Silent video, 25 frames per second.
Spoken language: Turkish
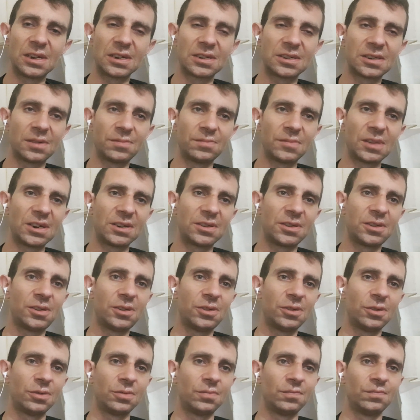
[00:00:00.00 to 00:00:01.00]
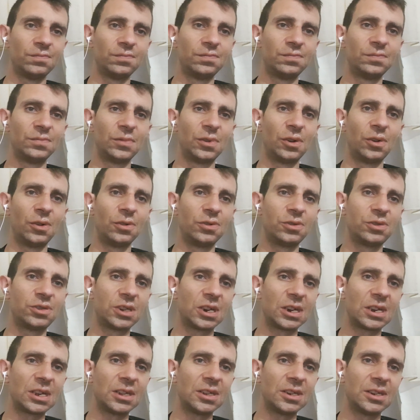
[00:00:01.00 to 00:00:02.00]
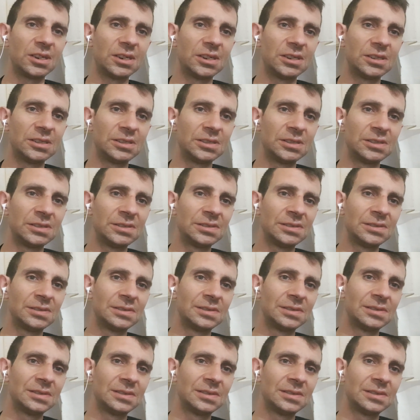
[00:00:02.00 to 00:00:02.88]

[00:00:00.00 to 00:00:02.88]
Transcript: akşamlar diliyorum. Hoşçakalın.